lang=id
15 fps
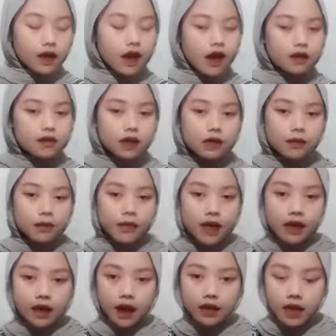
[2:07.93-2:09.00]
dan
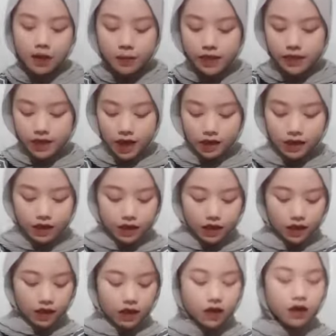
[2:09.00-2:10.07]
membiarkannya menjadi
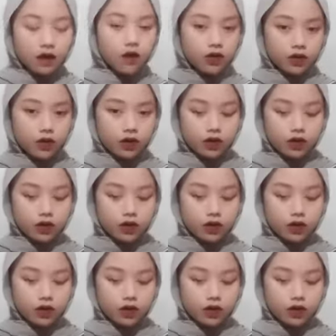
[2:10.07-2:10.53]
kotor.